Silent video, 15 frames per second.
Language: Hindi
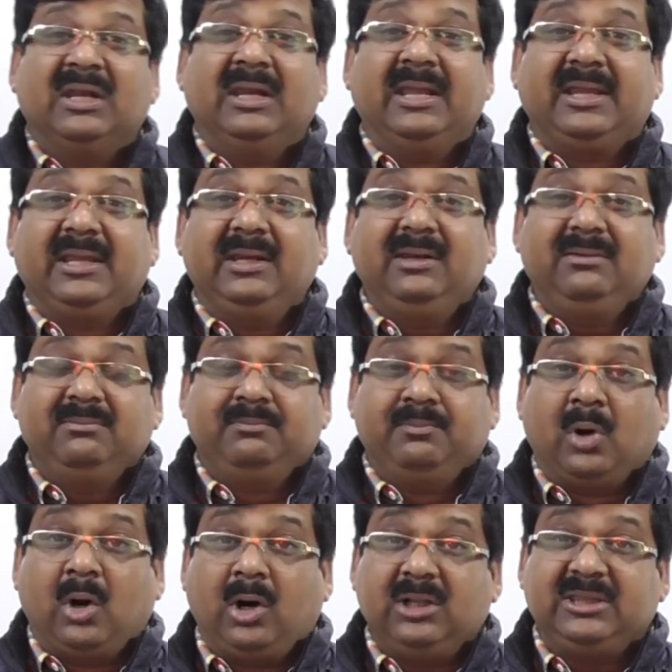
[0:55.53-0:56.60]
लेकिन
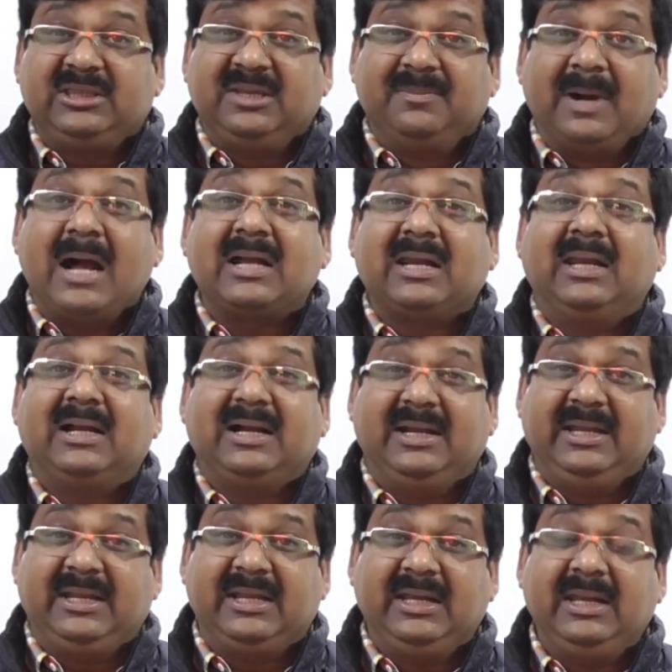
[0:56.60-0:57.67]
बहुत दिमाग
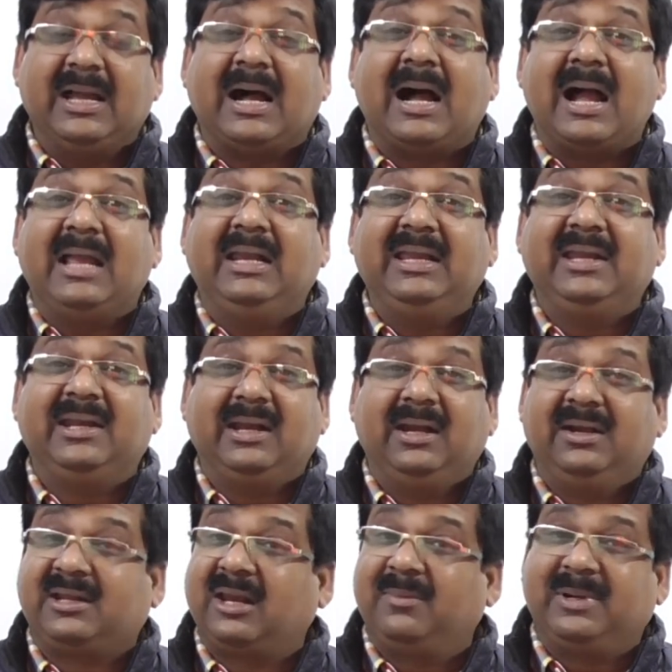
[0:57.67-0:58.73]
लगाने के लिए हाईली
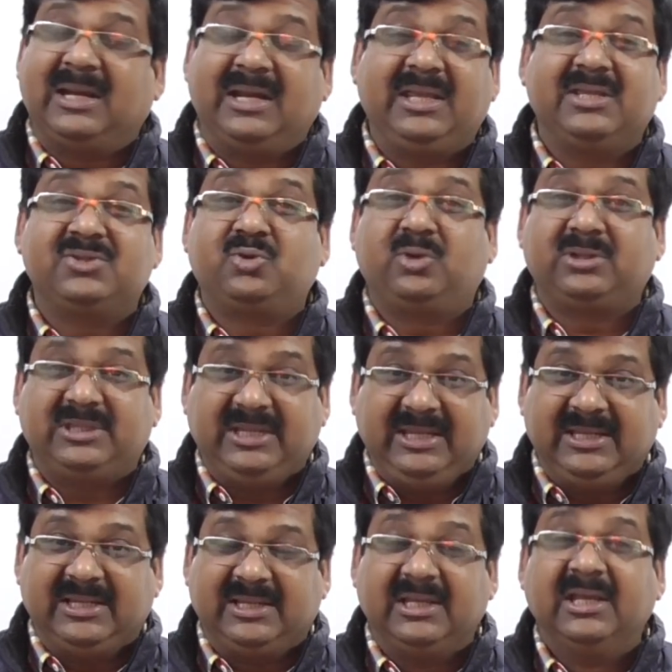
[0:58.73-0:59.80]
एनालिटिकल बनाने की ज़रूरत नहीं
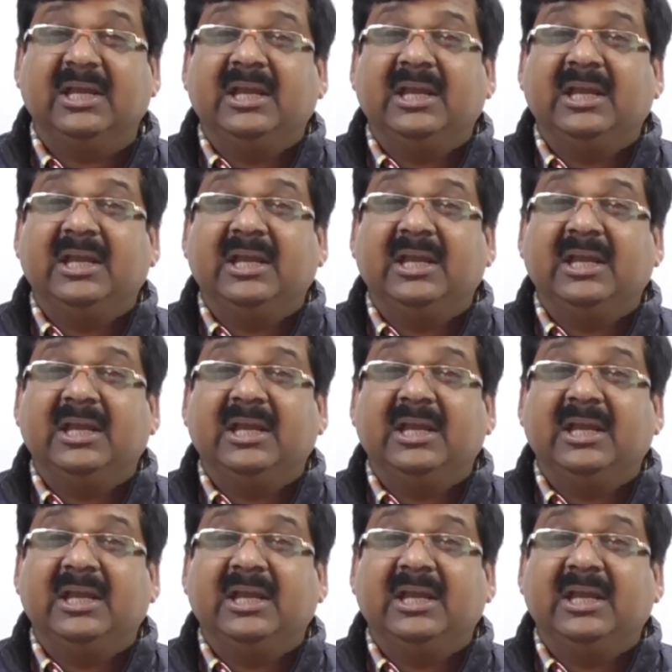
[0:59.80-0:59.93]
है